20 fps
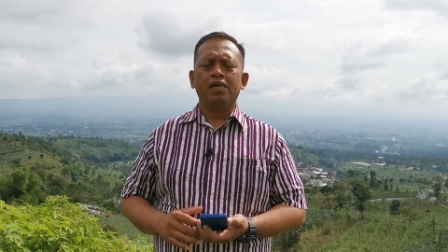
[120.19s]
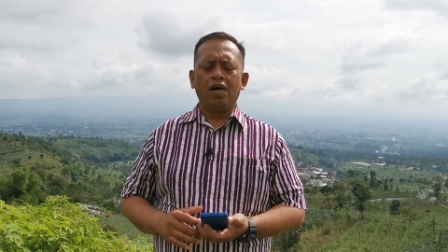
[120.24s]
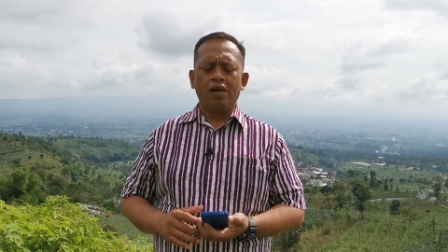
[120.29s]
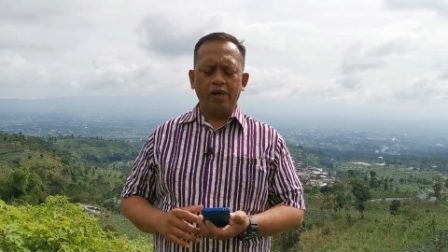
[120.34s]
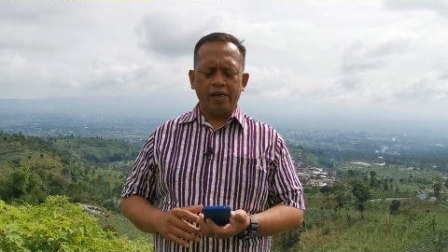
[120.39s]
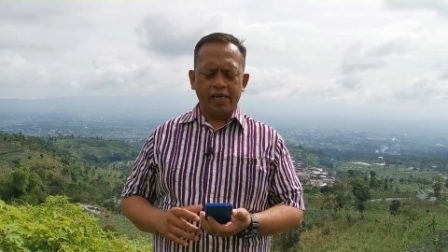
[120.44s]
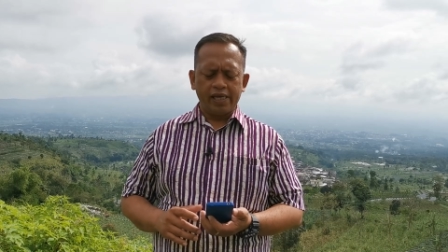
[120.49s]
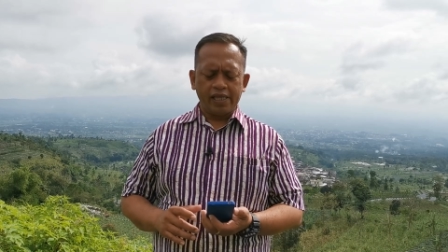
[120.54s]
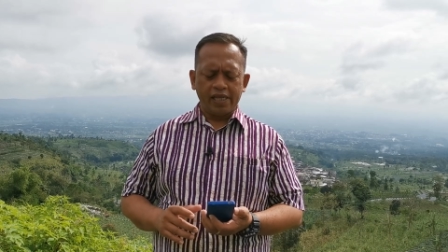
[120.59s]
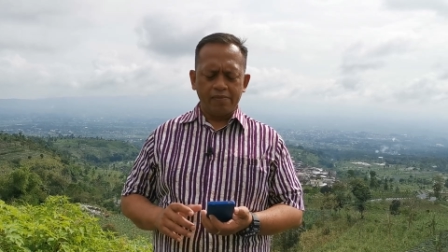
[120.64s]

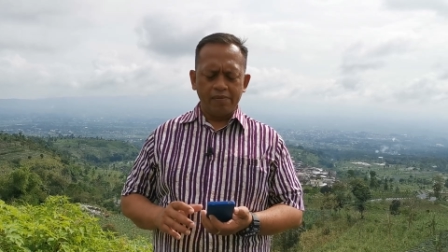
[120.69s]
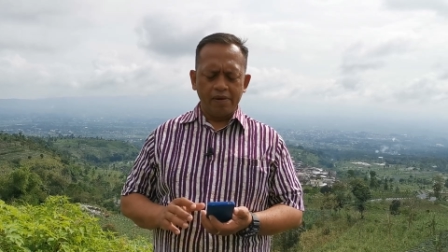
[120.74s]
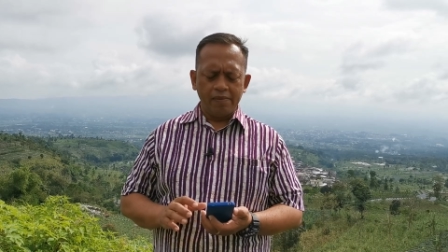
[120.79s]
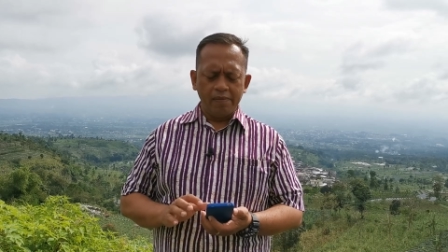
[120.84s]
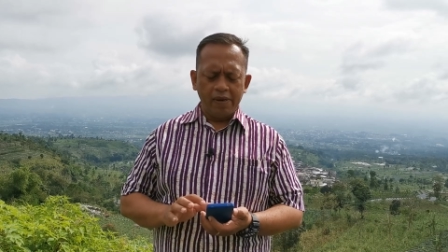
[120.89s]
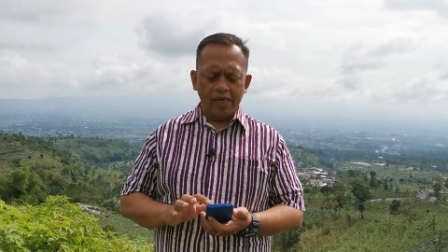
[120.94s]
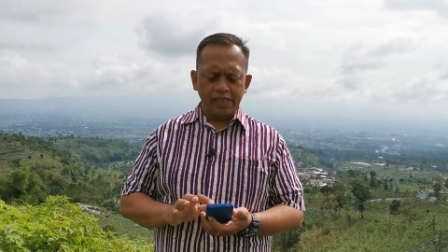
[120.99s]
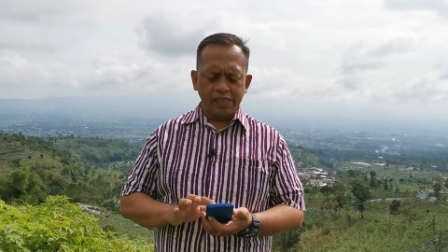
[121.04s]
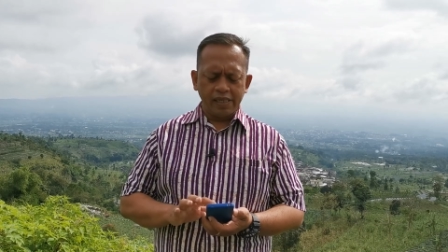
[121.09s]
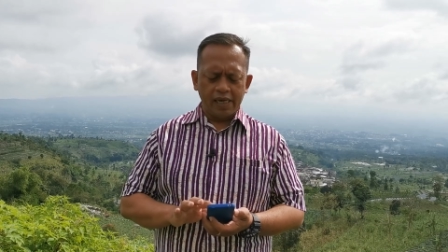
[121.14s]
Kalau kita
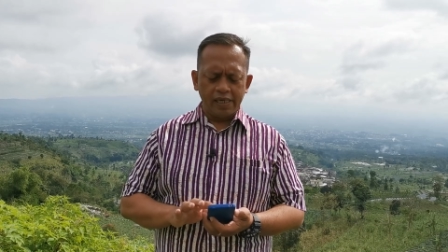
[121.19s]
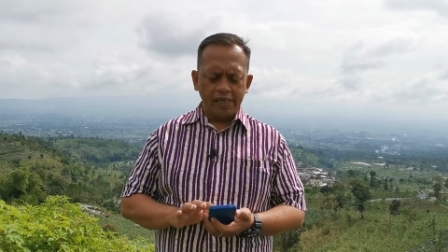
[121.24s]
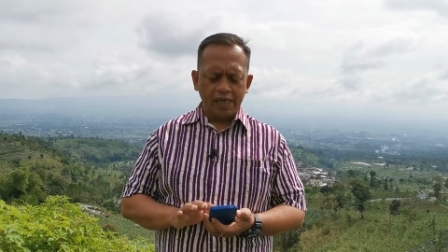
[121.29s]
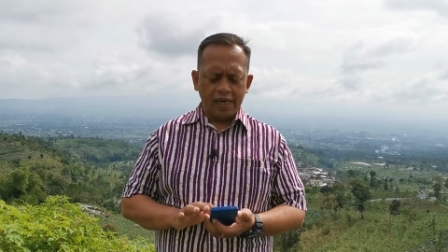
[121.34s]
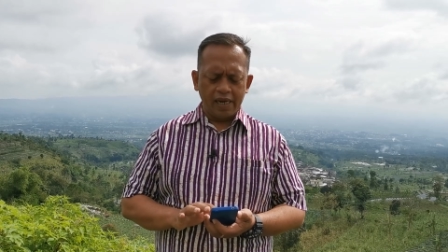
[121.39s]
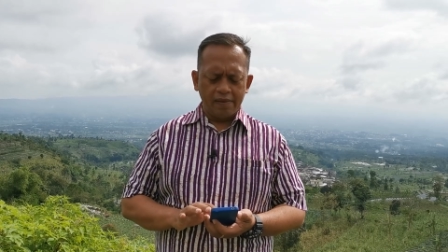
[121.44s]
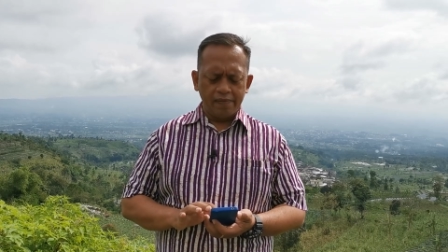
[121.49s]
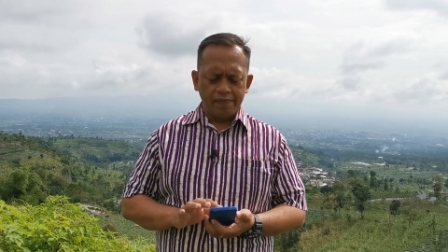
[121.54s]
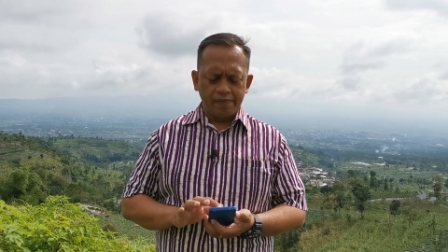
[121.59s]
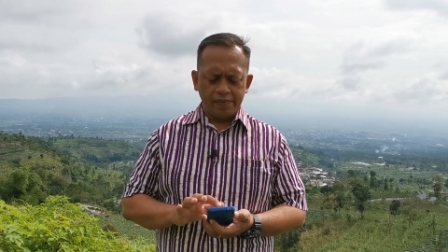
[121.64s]
membaca
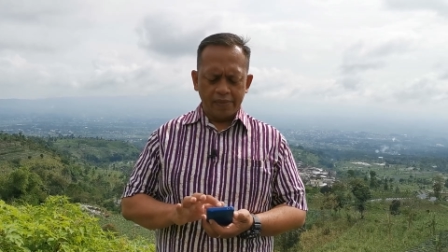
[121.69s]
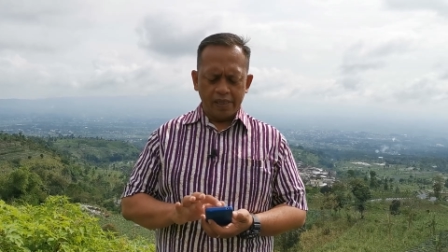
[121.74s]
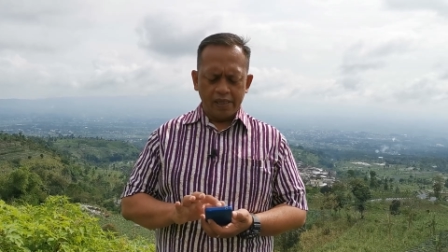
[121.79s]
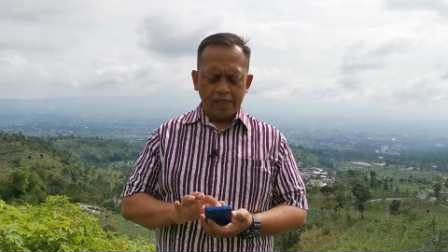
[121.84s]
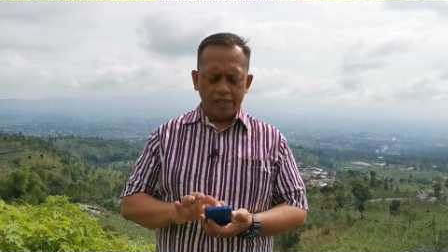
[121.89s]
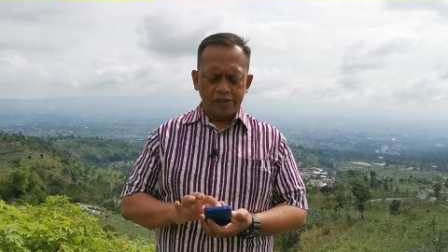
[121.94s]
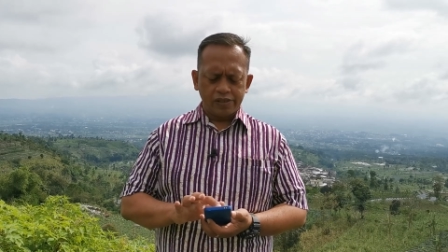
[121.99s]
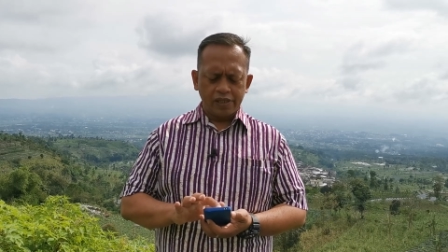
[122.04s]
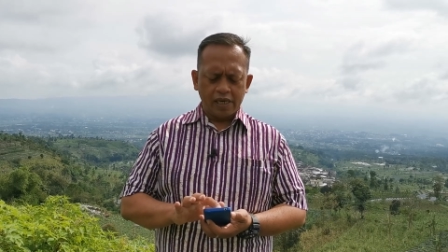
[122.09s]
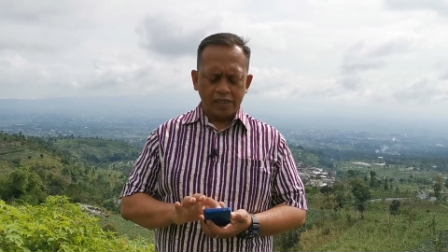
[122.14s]
dalam
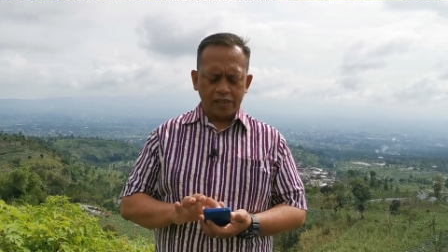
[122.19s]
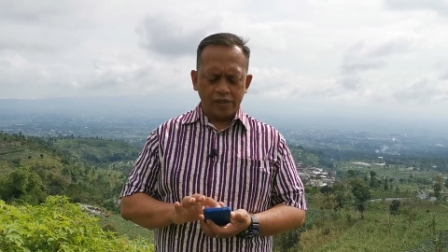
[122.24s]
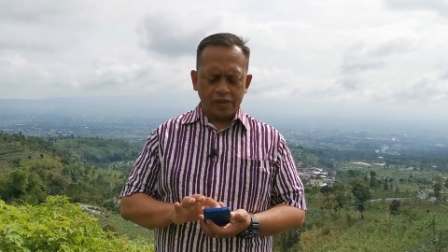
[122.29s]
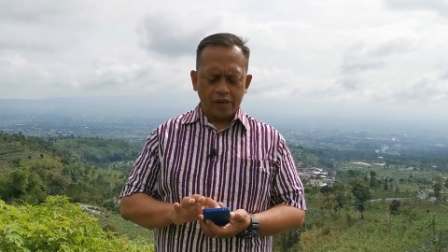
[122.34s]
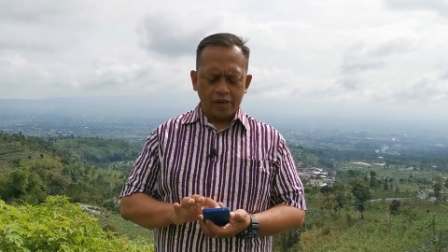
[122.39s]
1